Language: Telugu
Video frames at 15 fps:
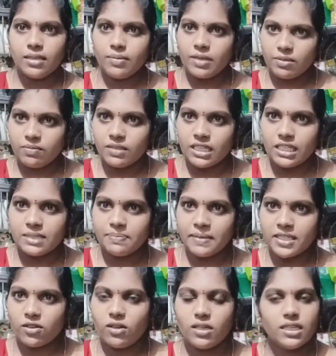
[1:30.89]
సరే మనం తీసి
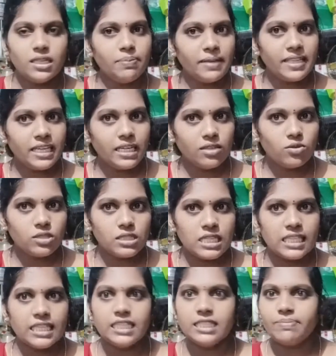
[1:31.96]
పెట్టుకోవాలండి పదిహేను
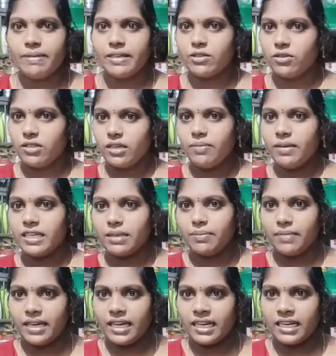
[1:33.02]
రోజులు తీసి పెట్టుకుంటే
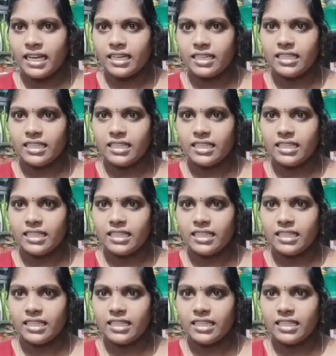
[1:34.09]
మనకి మేగడ